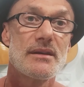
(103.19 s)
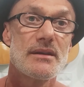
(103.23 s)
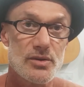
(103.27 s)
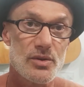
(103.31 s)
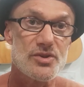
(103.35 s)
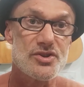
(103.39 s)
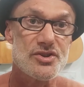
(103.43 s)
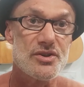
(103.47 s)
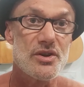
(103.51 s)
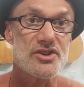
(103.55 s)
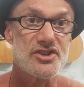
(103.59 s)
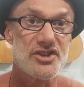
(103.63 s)

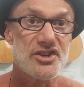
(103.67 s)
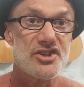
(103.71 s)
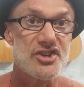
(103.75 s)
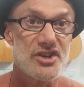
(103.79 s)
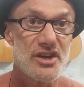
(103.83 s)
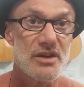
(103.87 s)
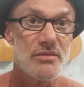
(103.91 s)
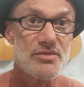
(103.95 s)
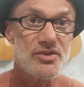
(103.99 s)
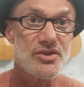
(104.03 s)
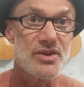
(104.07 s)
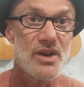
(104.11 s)
Todos nós
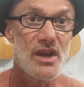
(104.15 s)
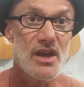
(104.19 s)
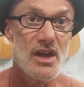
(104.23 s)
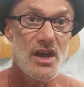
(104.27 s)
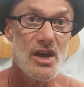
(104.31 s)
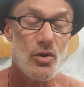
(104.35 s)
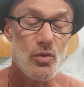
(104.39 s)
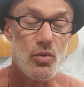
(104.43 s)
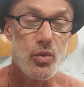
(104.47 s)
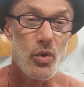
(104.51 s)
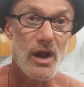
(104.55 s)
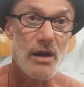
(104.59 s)
crescemos
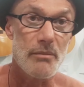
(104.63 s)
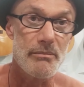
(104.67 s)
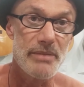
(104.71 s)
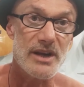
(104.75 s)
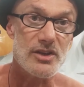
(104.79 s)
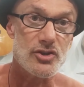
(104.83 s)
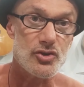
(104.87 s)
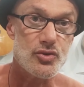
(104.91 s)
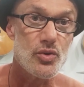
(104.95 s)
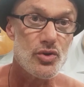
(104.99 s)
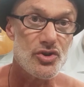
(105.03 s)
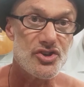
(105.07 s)
com o
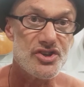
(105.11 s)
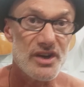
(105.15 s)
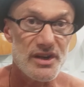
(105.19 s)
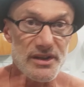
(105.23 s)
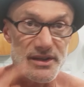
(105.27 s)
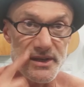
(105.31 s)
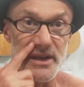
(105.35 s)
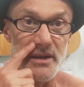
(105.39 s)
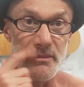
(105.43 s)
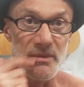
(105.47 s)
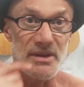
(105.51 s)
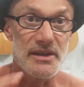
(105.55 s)
Alberto João
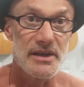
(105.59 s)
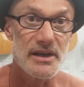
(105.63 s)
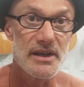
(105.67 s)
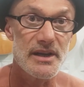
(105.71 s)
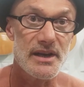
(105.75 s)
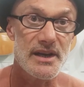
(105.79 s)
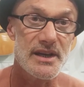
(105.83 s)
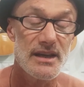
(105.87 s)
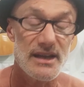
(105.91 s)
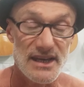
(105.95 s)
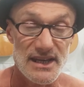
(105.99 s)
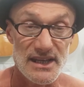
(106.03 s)
Jardim na
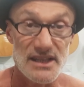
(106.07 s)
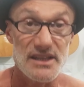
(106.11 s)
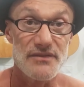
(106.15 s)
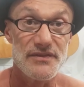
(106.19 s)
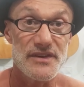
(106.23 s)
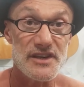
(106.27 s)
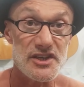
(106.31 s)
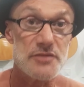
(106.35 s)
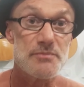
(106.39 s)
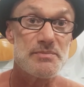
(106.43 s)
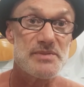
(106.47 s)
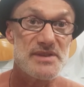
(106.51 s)
Madeira, cada
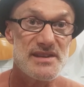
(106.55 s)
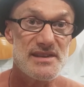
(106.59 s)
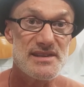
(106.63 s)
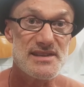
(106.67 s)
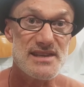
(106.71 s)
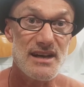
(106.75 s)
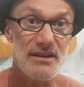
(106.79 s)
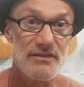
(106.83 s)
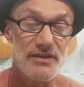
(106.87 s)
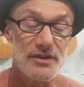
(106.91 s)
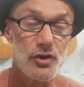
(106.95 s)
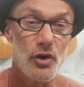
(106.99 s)
vez
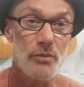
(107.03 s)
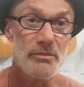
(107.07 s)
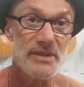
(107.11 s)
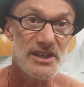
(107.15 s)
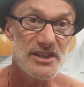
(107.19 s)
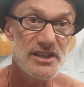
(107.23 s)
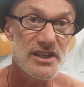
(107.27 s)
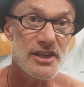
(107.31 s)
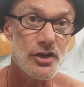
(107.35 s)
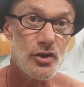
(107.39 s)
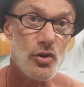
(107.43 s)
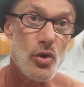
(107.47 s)
precisava de
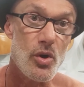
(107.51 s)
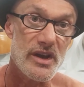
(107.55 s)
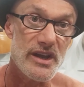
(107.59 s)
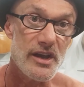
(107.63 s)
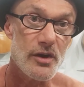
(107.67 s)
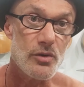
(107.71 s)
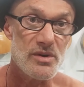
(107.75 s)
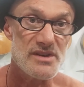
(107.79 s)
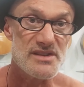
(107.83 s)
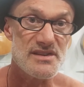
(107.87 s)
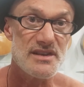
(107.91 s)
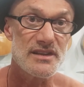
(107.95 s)
omitir
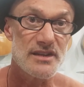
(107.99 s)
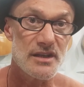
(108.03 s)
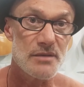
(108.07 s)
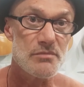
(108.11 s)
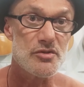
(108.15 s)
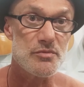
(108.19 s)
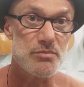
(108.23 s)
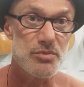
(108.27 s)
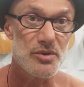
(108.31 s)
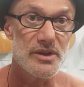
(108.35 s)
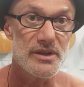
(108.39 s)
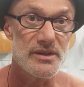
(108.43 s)
qualquer coisa em
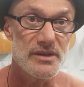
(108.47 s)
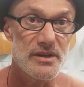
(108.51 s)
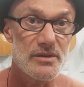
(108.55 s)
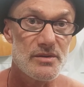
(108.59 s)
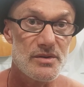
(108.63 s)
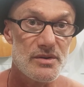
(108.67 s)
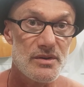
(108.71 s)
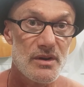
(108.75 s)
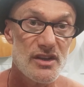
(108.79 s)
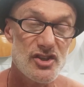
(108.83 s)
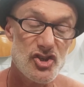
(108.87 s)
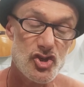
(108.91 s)
termos
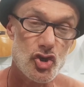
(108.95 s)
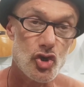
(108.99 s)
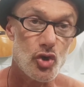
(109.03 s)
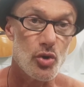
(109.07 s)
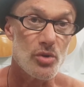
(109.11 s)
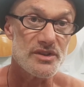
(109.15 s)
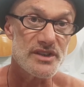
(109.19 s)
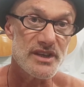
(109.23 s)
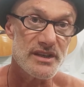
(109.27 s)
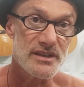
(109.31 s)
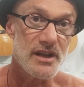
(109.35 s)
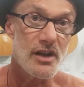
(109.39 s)
políticos, de se
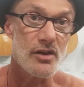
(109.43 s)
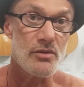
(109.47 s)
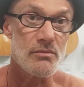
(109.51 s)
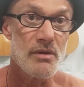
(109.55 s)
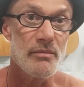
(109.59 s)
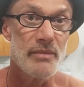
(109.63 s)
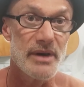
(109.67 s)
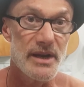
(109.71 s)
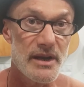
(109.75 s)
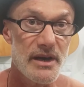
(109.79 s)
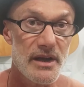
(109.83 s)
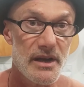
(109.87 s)
esconder de
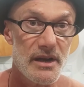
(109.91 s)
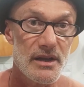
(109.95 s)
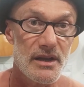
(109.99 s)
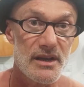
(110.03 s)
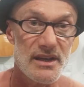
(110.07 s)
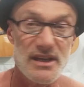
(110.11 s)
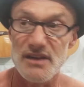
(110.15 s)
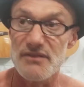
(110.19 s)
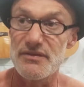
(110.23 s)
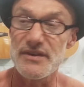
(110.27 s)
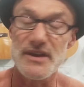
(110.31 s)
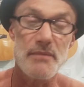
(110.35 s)
alguma maneira,
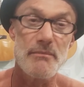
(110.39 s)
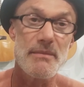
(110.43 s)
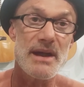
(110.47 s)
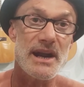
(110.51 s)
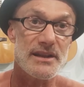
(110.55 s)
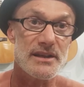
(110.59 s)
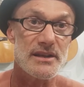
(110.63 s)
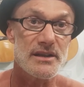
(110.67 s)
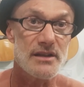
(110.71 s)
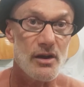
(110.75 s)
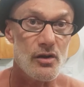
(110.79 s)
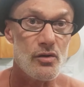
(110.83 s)
que havia
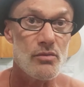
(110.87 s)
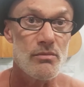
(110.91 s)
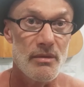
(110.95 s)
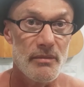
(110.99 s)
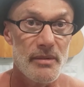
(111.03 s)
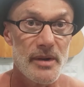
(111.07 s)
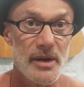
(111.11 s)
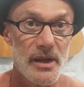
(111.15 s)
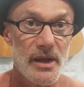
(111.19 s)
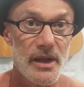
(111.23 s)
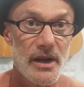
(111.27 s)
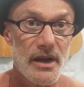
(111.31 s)
merda de alguma
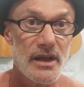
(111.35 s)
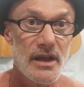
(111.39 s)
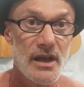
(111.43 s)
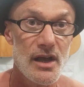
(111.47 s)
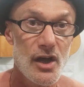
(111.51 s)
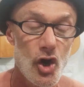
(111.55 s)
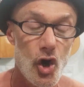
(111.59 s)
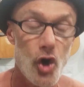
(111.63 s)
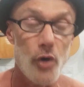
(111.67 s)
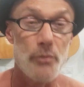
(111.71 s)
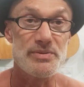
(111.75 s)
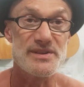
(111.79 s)
maneira,
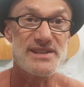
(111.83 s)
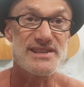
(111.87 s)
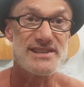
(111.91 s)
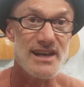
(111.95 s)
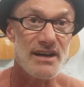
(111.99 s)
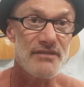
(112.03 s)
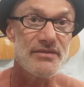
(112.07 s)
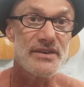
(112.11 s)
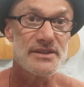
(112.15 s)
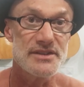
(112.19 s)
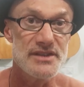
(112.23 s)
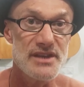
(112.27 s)
ou
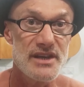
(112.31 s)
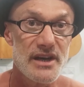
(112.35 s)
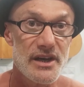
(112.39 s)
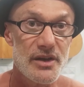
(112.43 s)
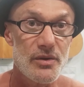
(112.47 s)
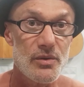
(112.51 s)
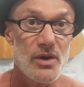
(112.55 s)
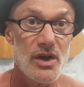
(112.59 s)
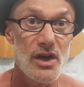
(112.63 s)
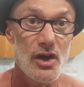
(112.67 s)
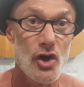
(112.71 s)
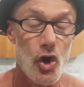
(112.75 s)
precisava de
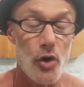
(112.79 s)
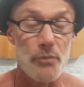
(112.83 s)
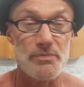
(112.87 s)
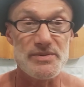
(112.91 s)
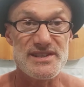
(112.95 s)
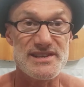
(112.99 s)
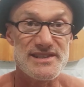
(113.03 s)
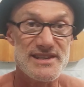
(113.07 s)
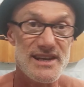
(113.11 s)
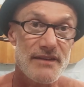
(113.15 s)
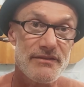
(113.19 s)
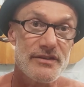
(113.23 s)
dinheiro, ou
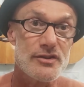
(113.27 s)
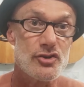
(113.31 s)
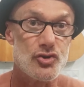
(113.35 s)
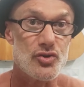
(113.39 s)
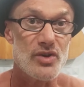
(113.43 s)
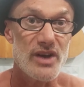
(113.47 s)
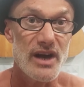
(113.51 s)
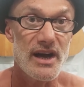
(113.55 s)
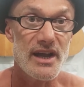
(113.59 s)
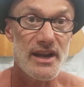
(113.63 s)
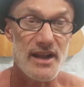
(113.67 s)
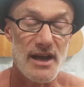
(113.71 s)
precisava de
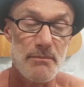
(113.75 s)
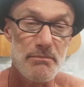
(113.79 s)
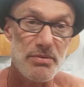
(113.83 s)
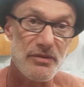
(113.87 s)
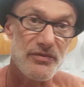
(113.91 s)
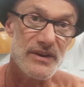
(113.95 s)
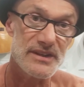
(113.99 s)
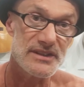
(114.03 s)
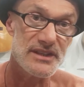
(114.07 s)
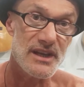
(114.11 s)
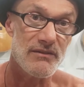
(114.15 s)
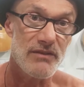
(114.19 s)
jogar,
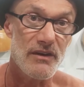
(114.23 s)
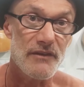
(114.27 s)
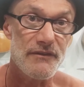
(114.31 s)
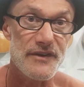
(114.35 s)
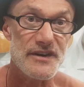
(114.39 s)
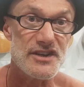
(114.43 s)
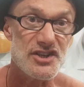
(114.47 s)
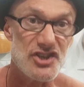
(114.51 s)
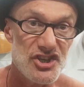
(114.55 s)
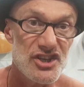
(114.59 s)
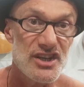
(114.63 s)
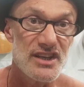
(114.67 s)
aproveitava a
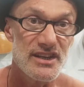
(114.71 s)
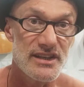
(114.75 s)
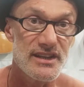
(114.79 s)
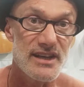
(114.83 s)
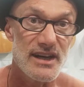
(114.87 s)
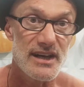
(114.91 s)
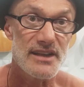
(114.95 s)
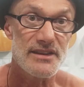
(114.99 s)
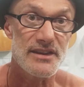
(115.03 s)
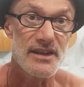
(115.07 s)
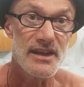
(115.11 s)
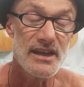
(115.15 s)

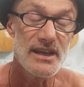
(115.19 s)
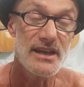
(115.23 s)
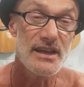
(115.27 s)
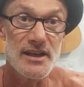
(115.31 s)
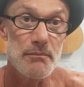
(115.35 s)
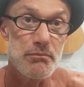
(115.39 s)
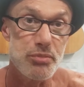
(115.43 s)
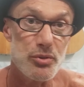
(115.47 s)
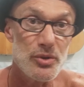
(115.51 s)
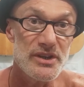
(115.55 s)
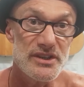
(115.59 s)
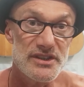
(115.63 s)
fragilidade
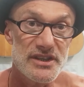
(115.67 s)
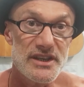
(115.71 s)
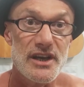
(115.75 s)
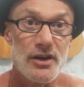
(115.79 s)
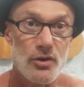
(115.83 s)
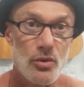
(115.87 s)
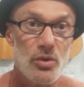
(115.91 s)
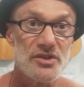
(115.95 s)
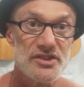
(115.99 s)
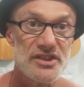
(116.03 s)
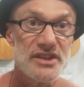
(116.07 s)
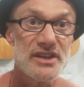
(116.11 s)
da política
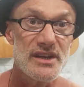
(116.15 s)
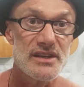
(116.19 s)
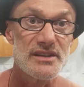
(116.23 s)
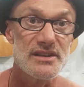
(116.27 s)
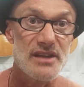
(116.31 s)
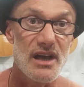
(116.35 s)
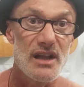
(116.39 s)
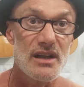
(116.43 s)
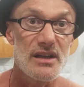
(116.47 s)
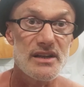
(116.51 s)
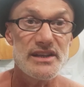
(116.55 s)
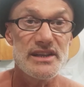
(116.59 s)

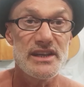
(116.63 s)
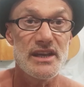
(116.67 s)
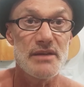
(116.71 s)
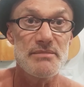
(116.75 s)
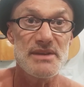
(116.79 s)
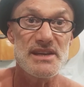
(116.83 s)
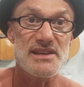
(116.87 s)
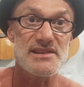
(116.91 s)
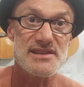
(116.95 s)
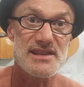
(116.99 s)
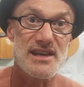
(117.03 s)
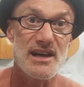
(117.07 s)
continental e
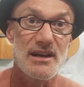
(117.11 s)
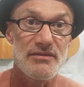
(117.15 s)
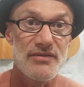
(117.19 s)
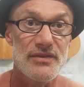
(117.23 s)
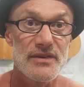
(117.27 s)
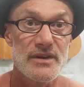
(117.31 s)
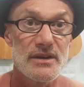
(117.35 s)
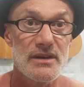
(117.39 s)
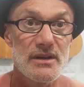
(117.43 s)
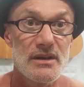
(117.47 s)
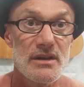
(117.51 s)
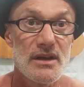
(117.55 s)

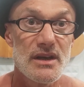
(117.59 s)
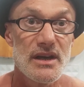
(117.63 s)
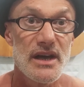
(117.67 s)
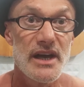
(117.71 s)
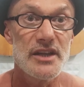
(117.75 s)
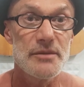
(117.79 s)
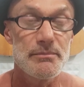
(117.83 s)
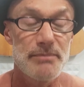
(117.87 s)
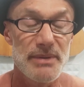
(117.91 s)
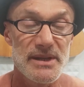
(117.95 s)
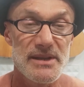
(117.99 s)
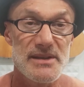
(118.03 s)
ameaçava
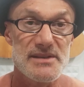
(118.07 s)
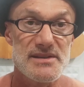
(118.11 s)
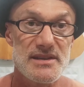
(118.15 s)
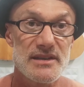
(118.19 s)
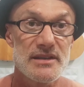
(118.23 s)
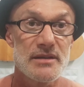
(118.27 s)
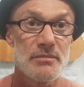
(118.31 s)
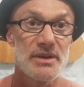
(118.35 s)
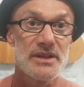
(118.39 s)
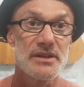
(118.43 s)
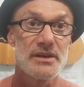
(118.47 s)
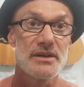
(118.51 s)
a
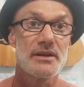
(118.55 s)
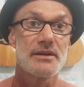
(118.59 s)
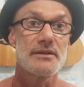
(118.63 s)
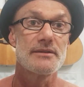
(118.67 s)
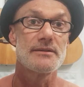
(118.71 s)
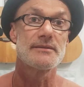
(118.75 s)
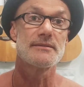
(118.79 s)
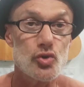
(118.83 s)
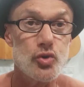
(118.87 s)
independência da Madeira.